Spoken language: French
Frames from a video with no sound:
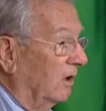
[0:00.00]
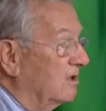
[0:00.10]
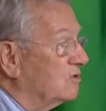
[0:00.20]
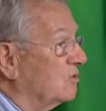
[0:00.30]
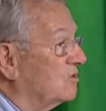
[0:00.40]

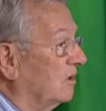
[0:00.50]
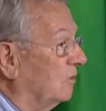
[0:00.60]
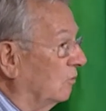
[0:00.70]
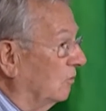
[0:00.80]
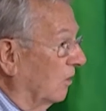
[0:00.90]
il se
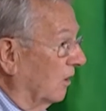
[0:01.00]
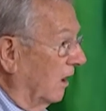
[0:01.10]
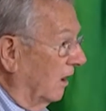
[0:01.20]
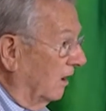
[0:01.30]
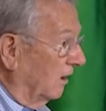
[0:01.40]
situe dans
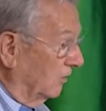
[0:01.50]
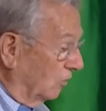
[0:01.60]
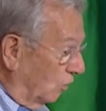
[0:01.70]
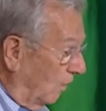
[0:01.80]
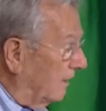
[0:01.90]
la
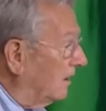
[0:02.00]
droite